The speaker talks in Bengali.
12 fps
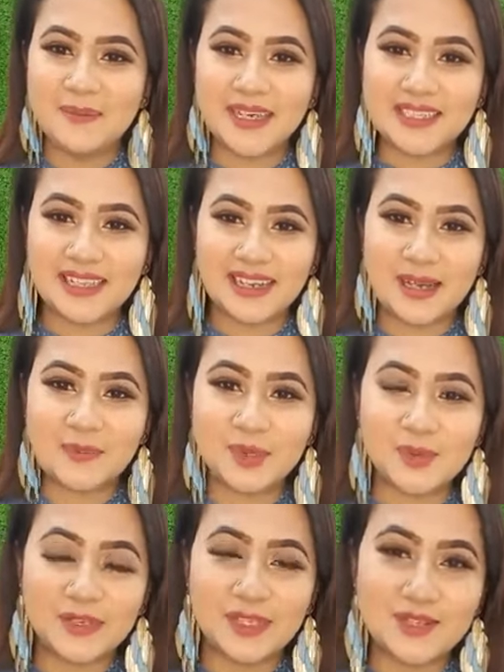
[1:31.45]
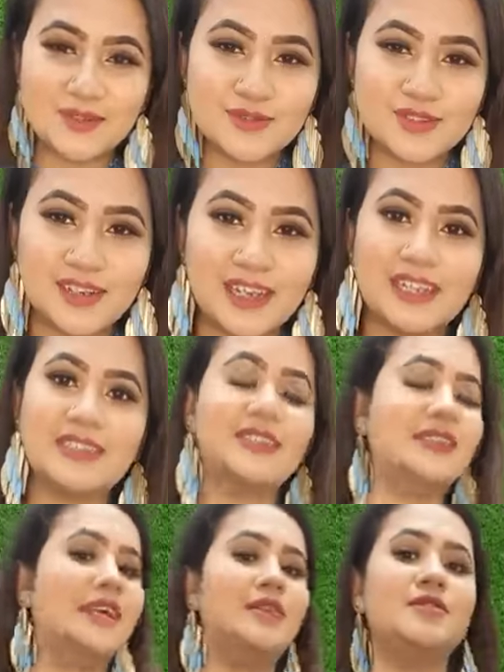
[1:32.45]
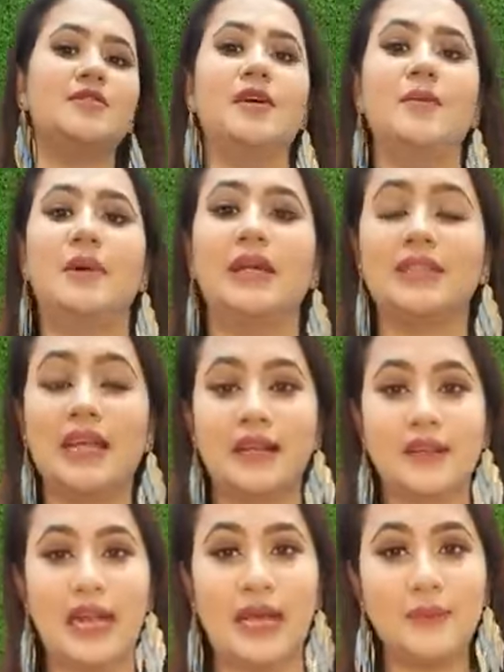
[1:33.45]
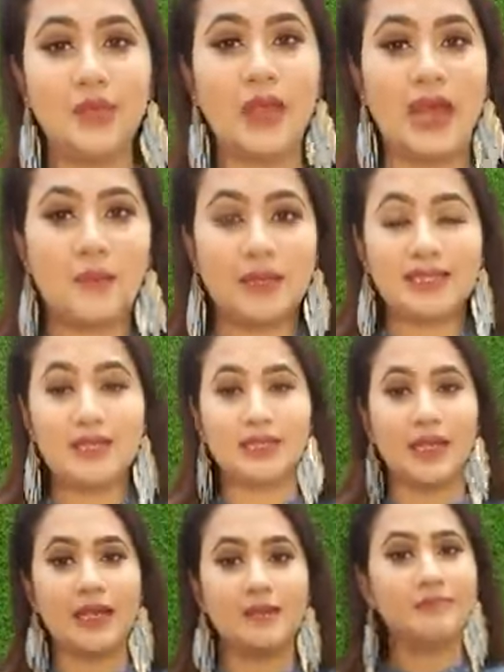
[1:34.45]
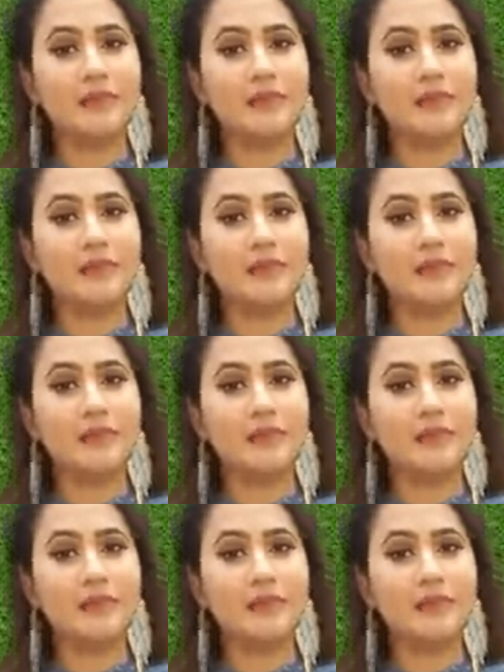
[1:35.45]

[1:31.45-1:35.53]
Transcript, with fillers: মাশাল্লাহ আপু তোমাকে সুন্দর লাগছে থ্যাংক ইউ সো মাচ অ্যান্ড আমি আমাদের ডেনিম